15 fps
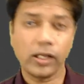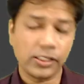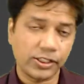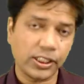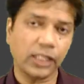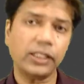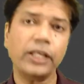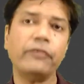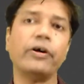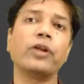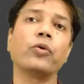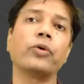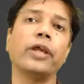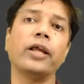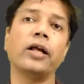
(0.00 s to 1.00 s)
और जल्द ही
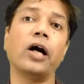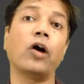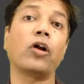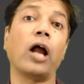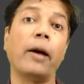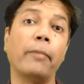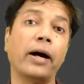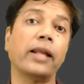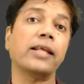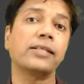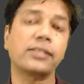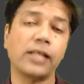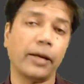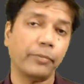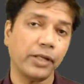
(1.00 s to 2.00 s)
वह रुकेगा और
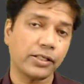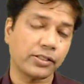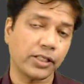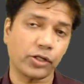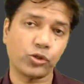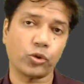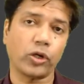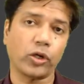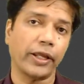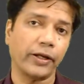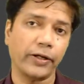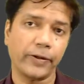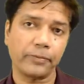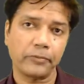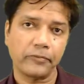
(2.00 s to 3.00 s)
हमारे सामने सर
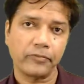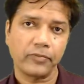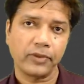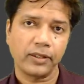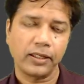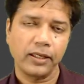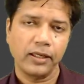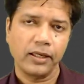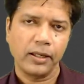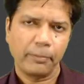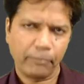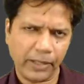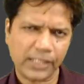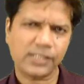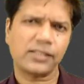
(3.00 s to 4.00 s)
झुकाएगा
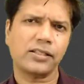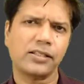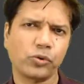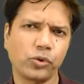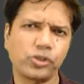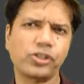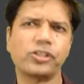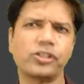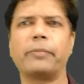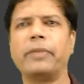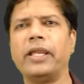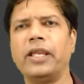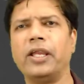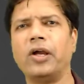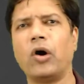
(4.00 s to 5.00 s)
बस कुछ
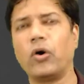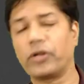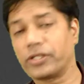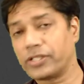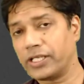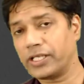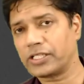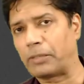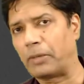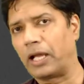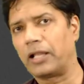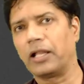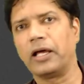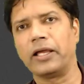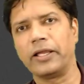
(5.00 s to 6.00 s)
समय और इसे
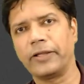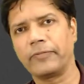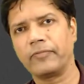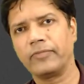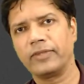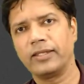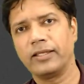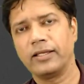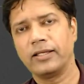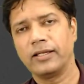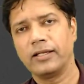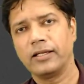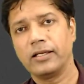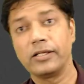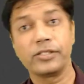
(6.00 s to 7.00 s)
संभालना है
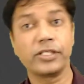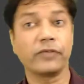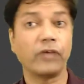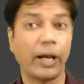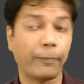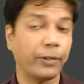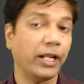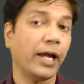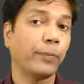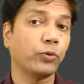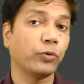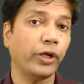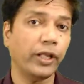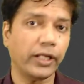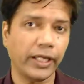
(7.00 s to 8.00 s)
सिर्फ अपने
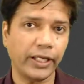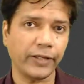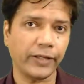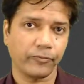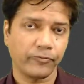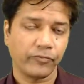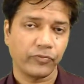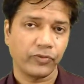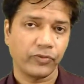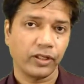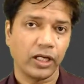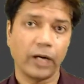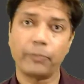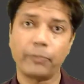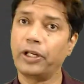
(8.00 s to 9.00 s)
आप को ही नहीं
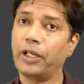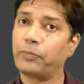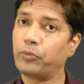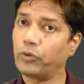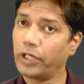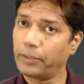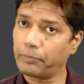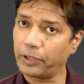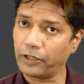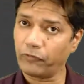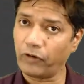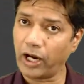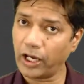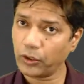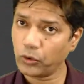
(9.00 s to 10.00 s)
अपने पूरे
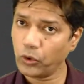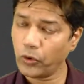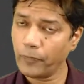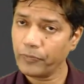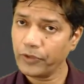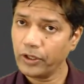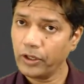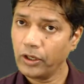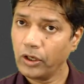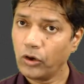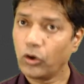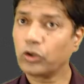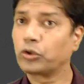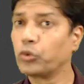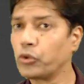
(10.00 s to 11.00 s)
परिवार को
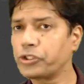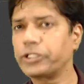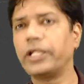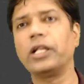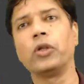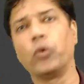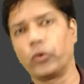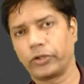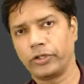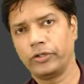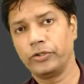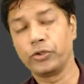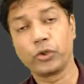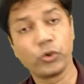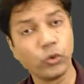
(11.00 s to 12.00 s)
और दूसरे लोग
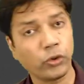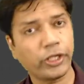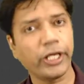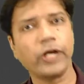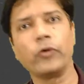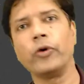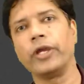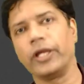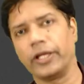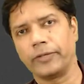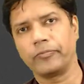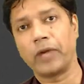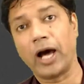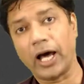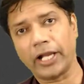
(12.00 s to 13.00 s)
जो टूटे हुए
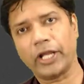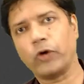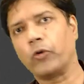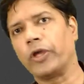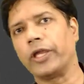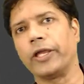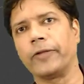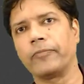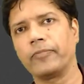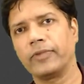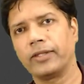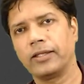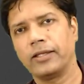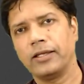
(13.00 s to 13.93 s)
हैं हारे हुए हैं